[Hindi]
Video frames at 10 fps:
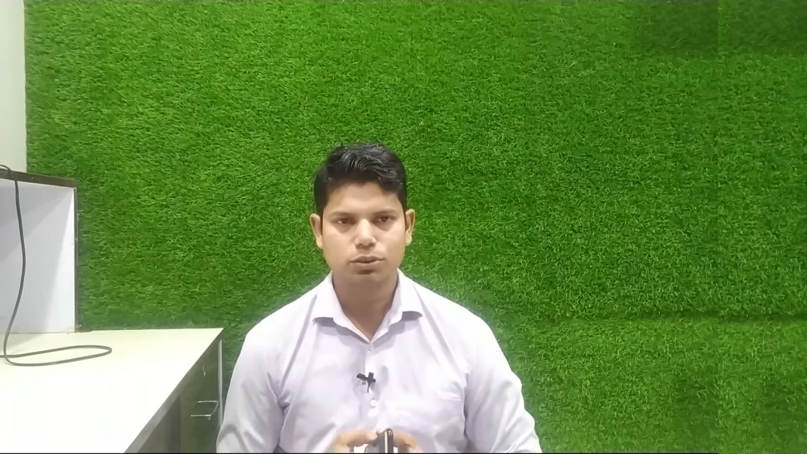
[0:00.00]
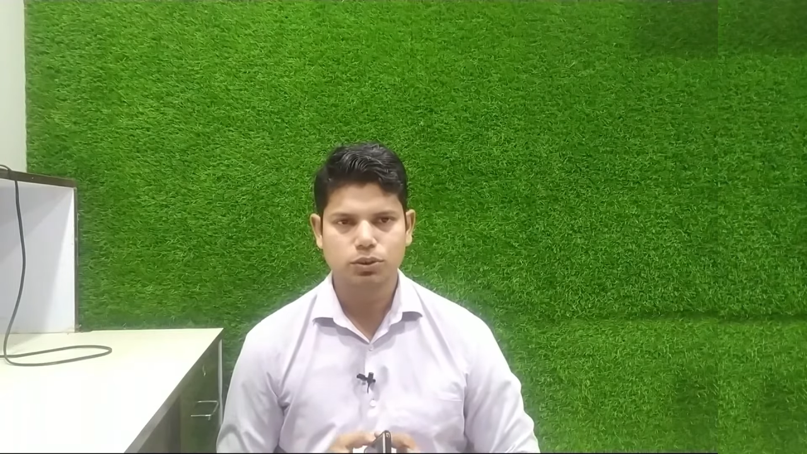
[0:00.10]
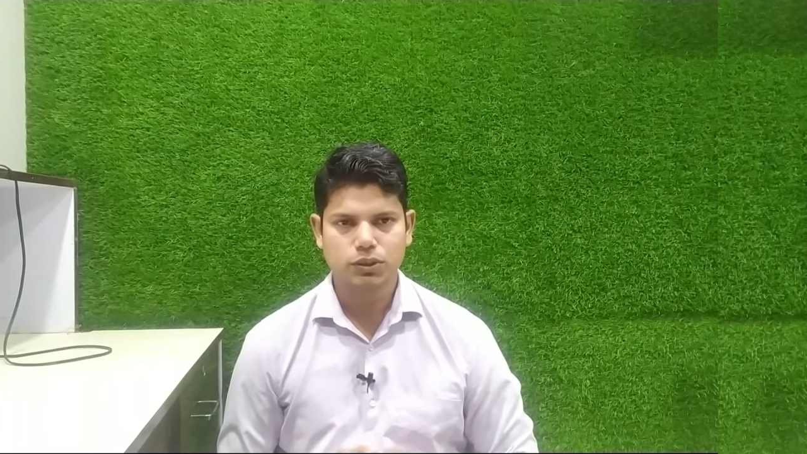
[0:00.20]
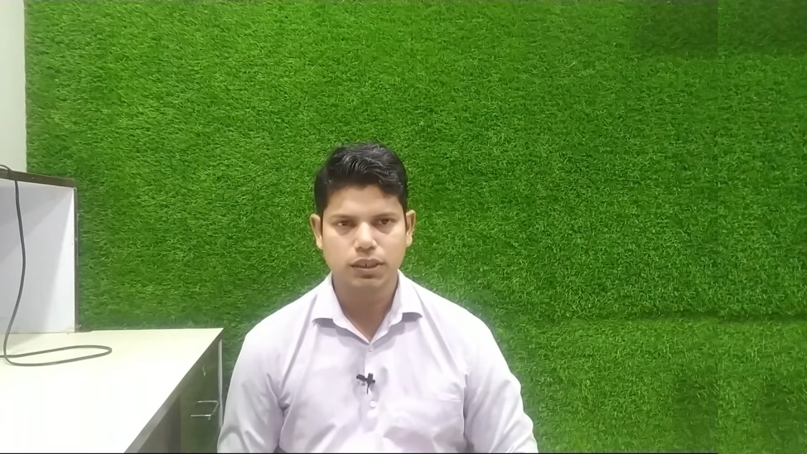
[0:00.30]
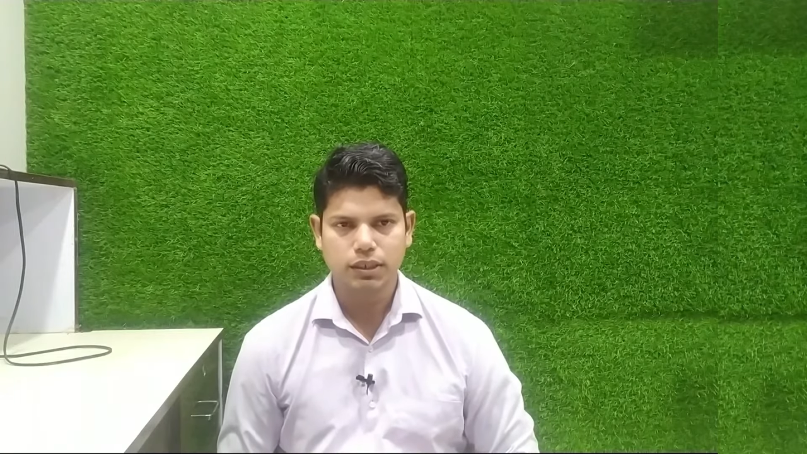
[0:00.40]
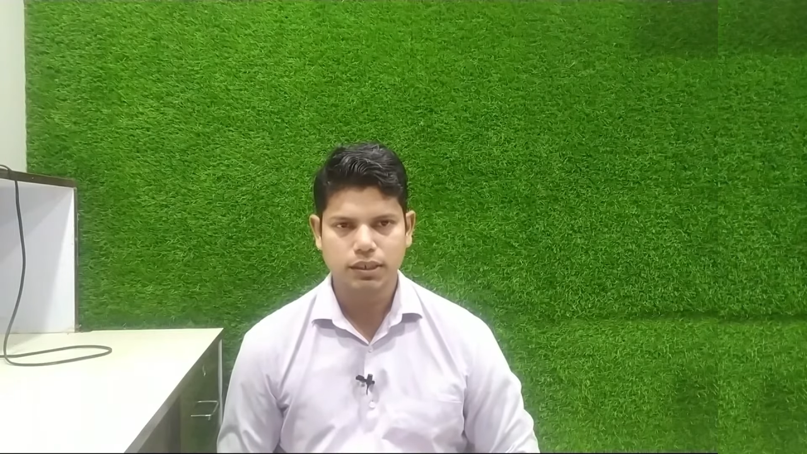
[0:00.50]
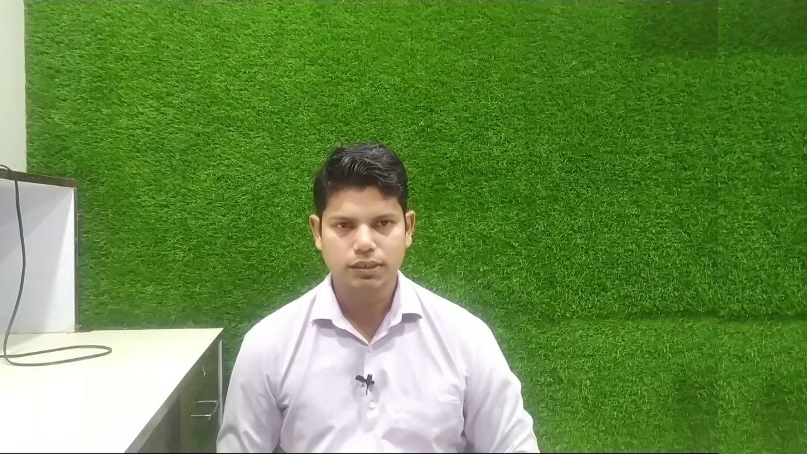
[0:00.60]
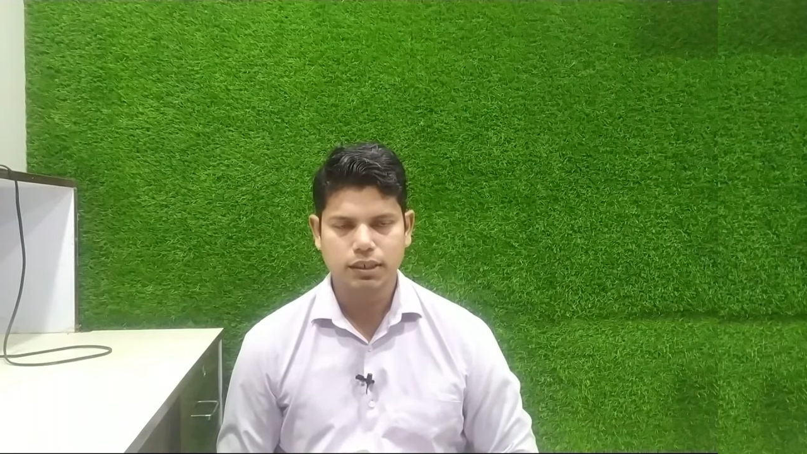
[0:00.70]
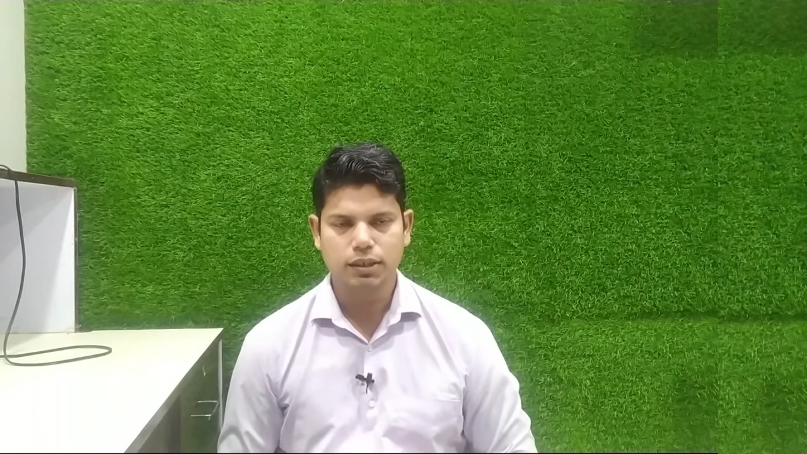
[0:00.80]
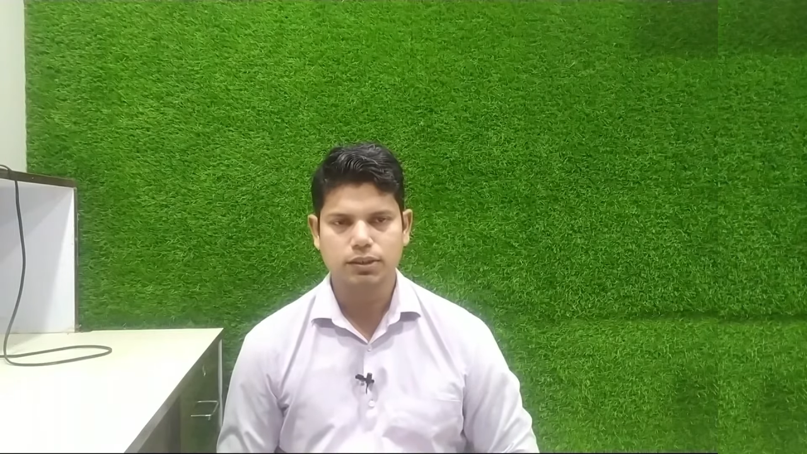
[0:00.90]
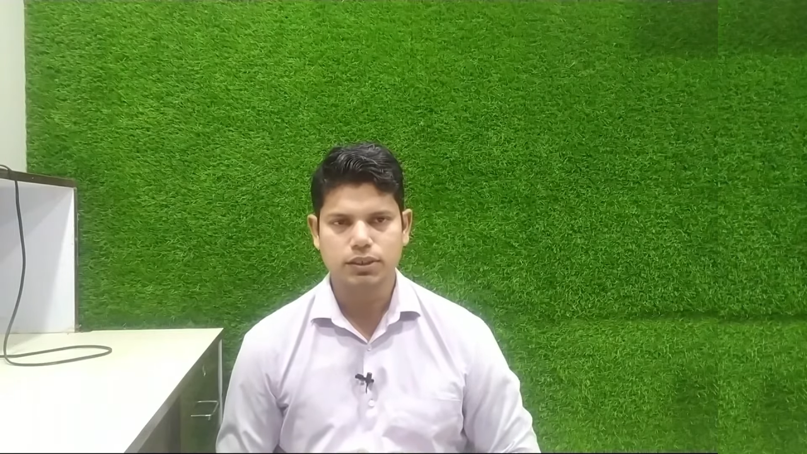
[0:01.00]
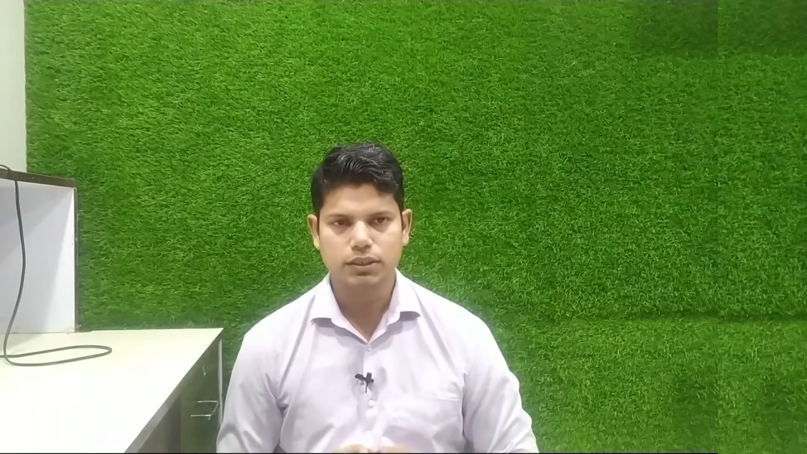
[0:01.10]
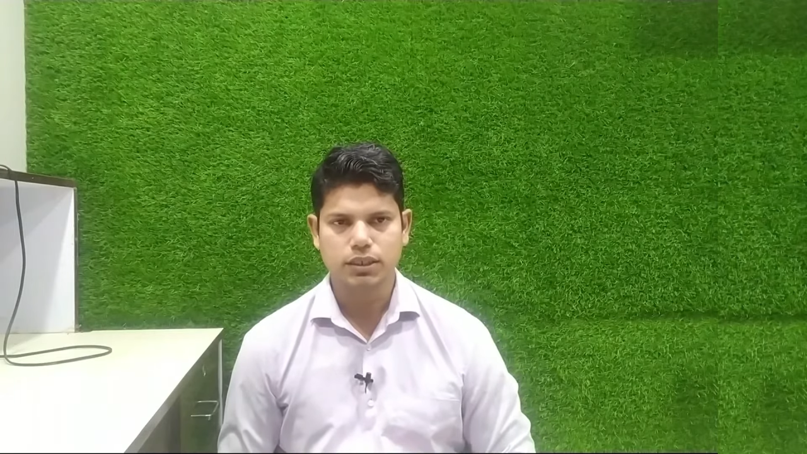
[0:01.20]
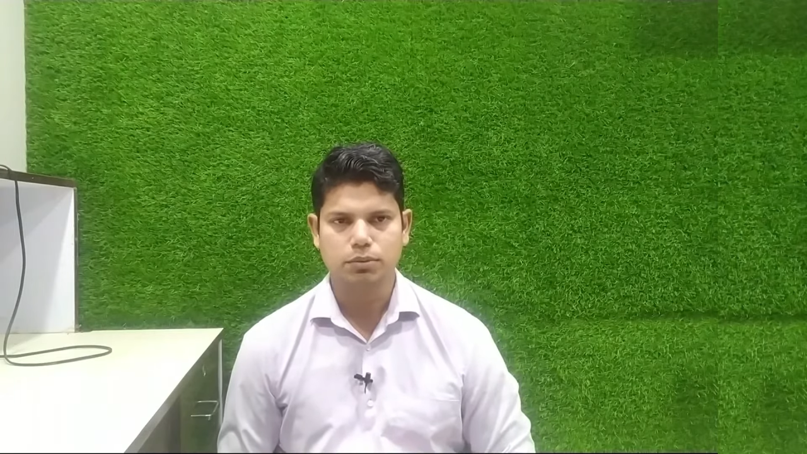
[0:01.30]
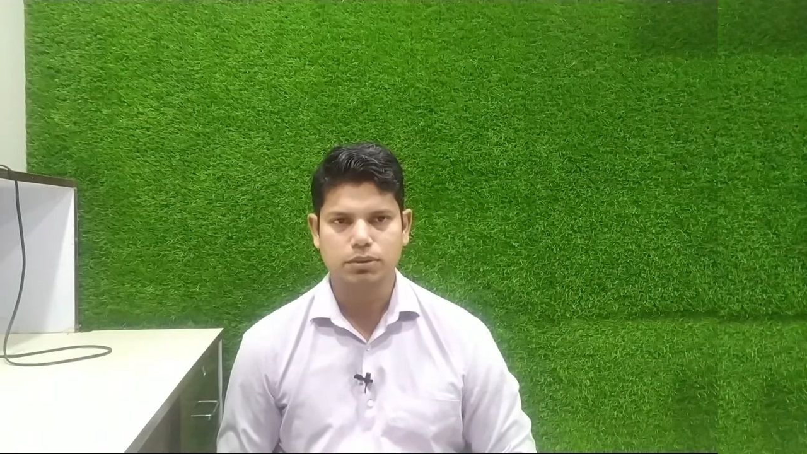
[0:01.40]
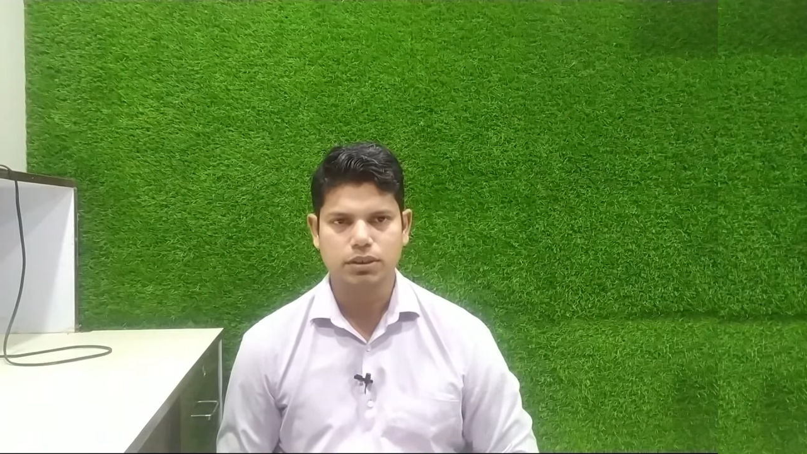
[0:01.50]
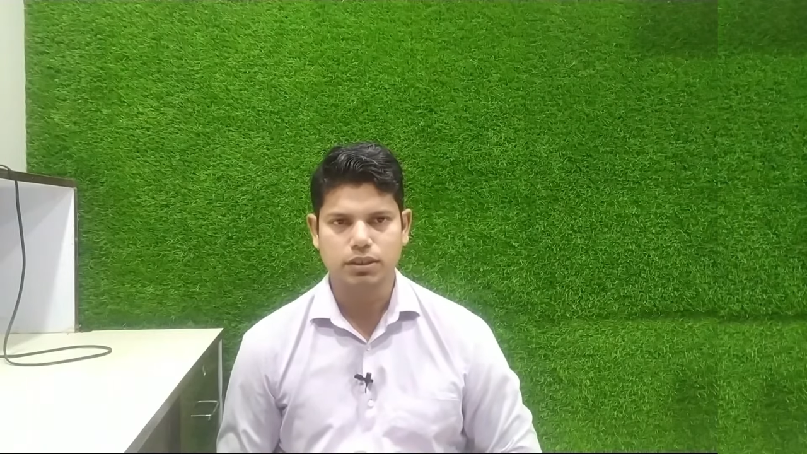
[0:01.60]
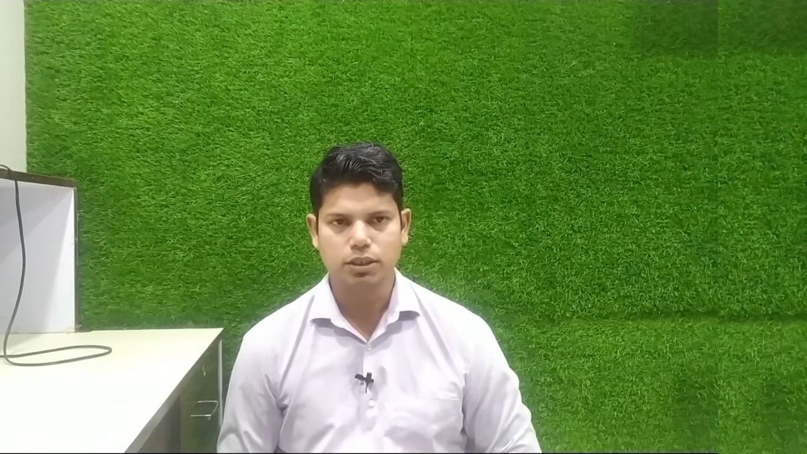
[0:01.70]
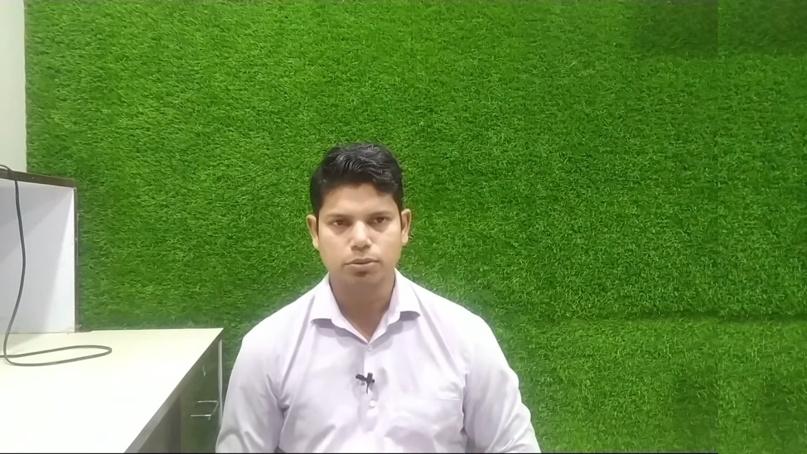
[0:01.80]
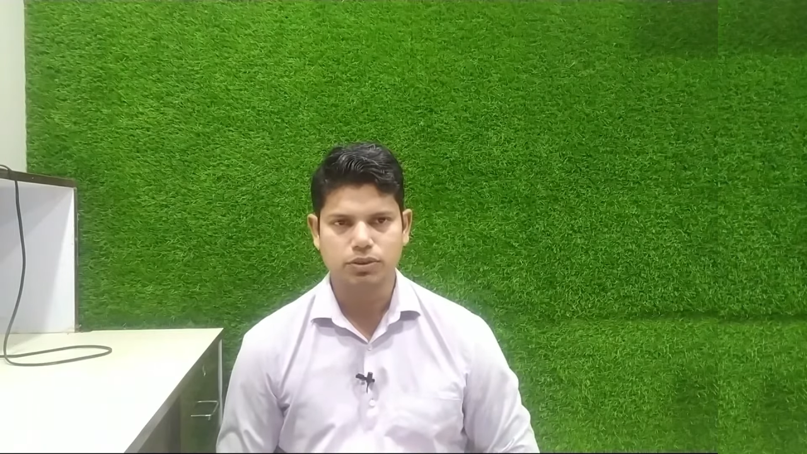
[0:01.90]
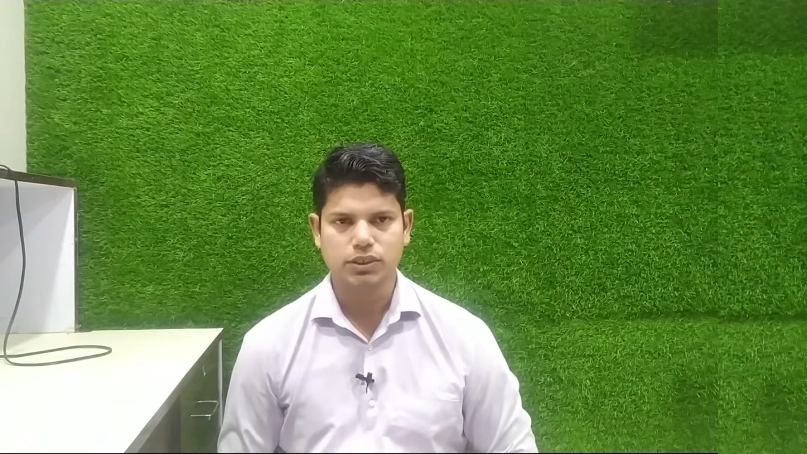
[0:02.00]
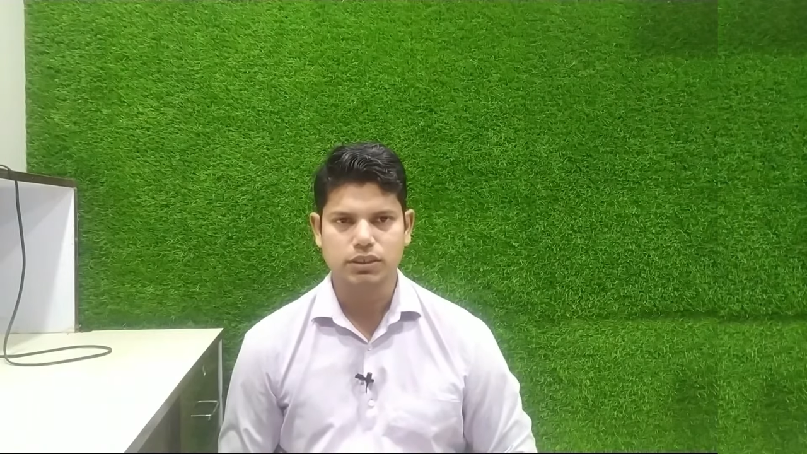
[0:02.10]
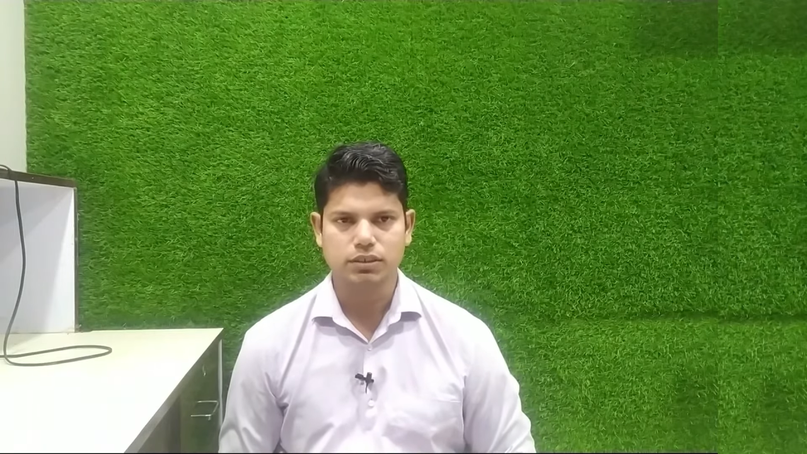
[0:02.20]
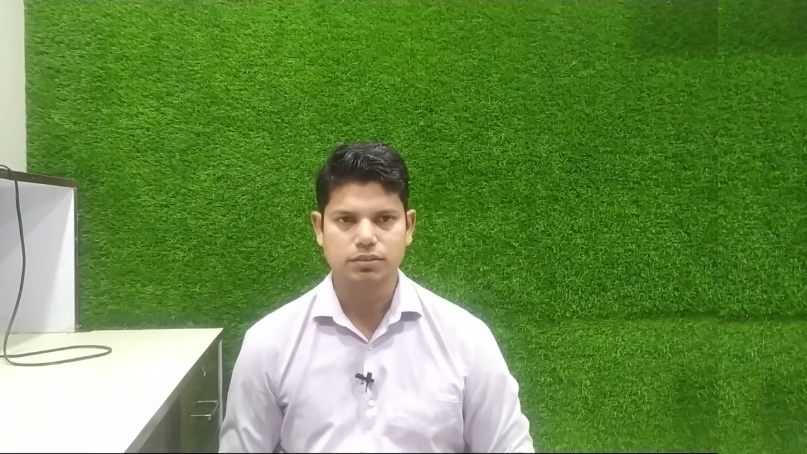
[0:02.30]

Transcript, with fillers: दोस्तों को शेयर कीजिए चैनल को सब्सक्राइब कीजिए थैंक यू फॉर वॉचिंग